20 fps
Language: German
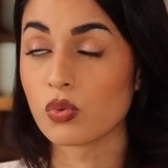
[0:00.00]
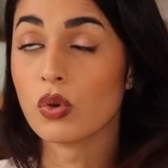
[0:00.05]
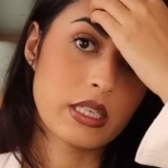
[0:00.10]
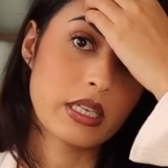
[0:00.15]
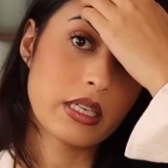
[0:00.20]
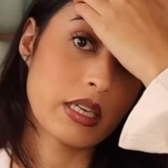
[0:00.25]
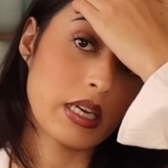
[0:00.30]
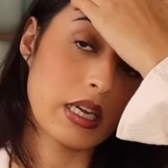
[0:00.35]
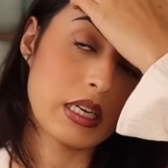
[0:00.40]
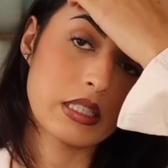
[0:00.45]
Ich
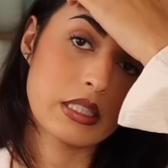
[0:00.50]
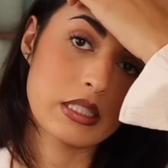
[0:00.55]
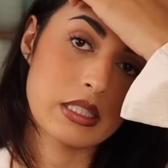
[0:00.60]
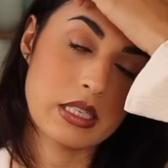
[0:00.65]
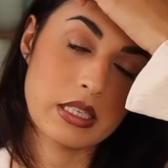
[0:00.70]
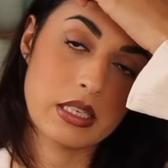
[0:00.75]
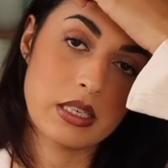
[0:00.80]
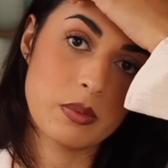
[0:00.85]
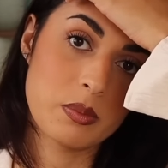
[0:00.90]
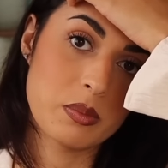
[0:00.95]
denke ehrlich
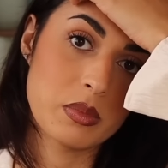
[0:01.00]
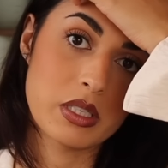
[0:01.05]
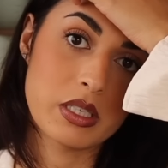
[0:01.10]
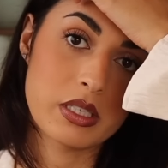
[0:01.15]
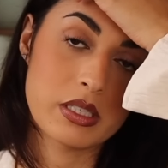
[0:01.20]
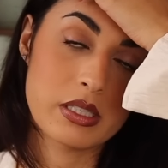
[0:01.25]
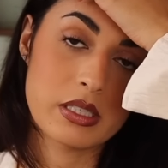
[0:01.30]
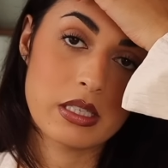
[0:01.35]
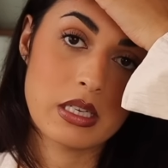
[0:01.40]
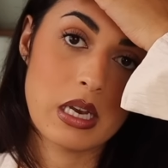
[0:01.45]
gesagt, jedem
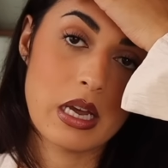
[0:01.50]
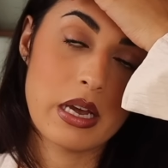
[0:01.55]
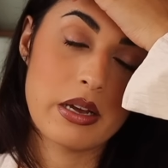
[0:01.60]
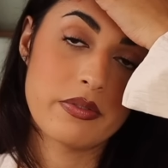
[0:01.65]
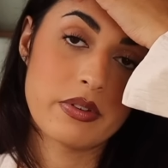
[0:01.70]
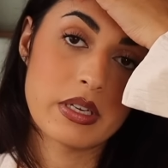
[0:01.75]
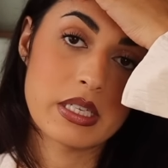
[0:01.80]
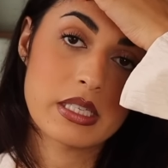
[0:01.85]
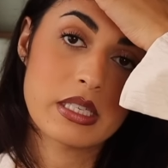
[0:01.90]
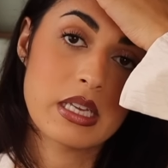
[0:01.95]
ist klar,
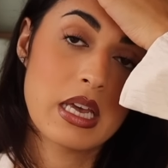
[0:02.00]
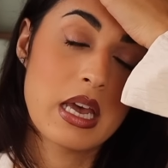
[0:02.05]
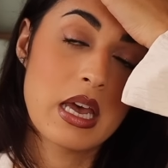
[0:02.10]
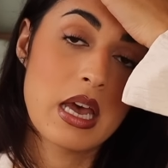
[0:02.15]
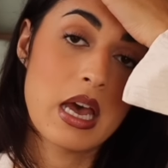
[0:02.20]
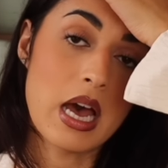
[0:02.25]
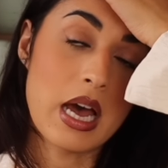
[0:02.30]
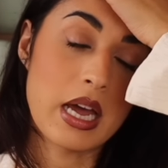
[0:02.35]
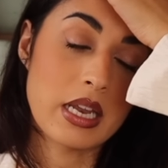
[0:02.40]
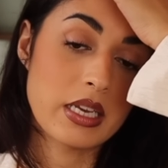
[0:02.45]
was
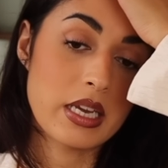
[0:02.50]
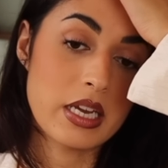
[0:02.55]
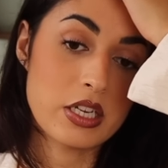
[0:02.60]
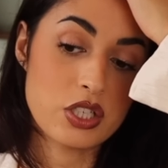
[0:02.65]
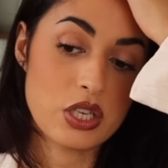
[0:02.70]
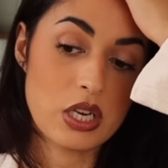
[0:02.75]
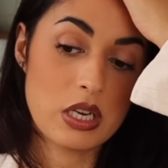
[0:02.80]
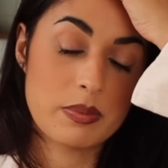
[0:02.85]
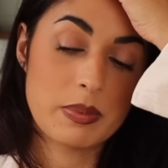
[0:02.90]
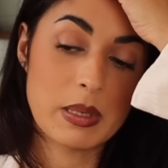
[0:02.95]
an der
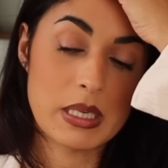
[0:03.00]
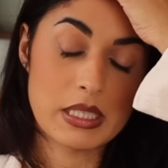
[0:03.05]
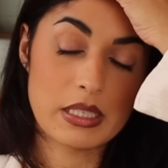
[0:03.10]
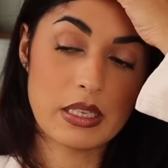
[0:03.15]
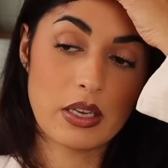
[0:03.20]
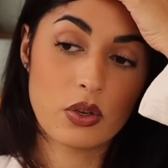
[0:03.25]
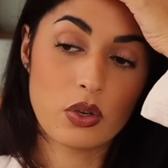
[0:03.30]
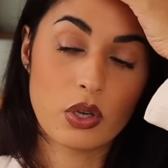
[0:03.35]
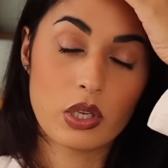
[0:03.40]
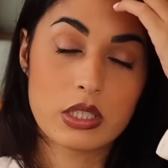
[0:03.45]
Stelle
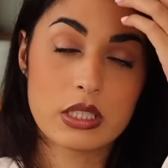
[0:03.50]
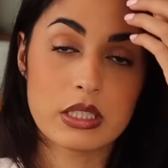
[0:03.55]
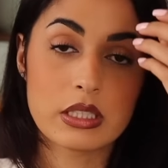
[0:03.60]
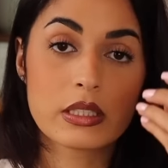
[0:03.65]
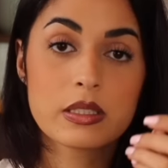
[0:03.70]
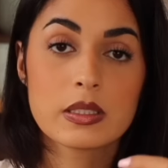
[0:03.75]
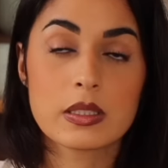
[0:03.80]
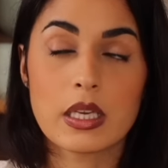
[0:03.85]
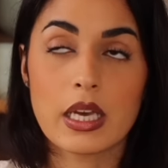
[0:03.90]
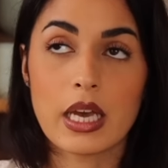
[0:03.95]
passieren könnte.
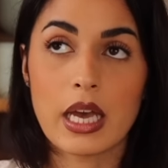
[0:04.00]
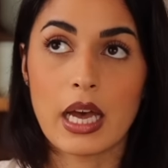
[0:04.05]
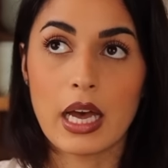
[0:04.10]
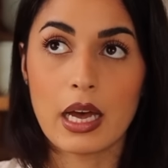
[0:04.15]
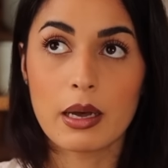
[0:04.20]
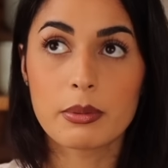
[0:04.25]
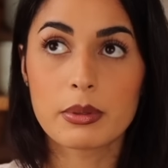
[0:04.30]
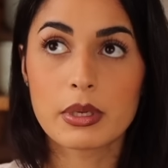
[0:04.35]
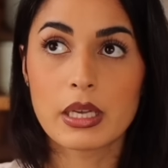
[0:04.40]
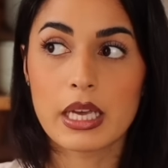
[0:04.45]
Ich
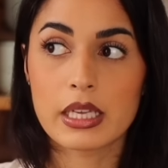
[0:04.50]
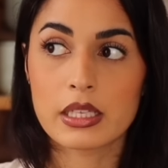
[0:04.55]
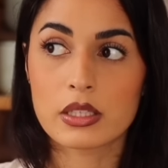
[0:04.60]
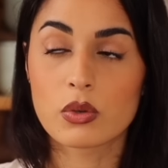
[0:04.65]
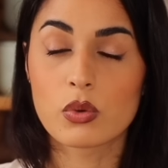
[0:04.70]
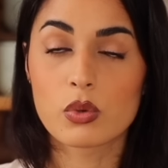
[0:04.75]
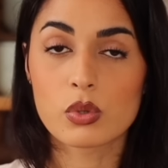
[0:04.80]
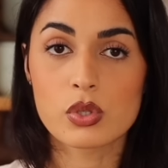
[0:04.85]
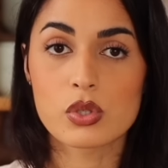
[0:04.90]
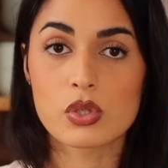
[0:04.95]
habe echt
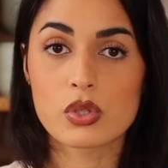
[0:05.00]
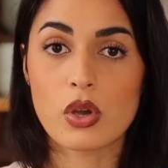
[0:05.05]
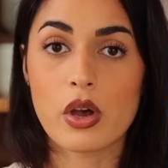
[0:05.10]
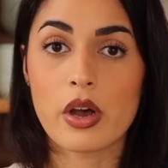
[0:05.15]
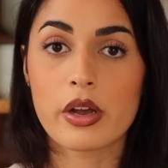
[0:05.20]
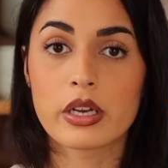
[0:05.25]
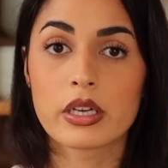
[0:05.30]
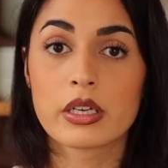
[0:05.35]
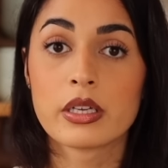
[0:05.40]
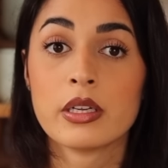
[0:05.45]
große
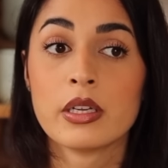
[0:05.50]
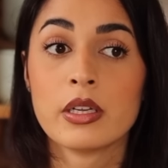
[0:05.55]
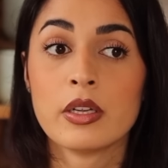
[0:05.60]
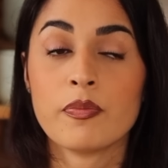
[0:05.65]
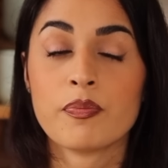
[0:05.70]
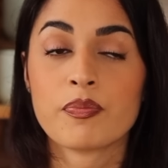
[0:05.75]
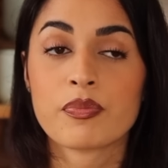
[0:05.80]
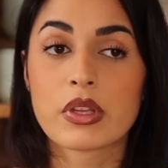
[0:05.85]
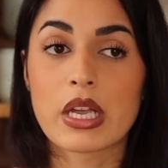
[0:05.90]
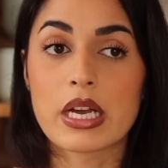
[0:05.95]
Sorge,
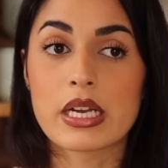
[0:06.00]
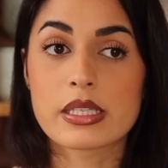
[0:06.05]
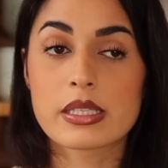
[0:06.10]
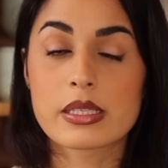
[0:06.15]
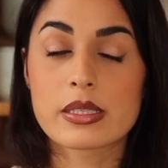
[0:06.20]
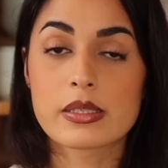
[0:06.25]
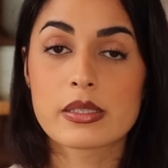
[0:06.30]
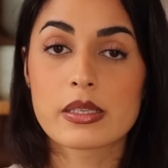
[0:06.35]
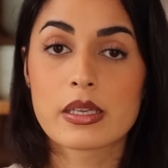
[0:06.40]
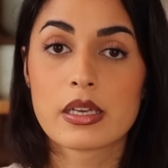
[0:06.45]

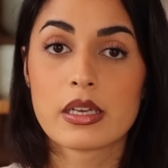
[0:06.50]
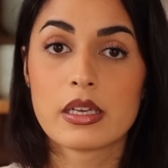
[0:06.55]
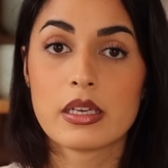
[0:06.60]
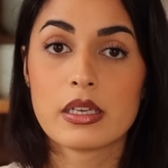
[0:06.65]
dass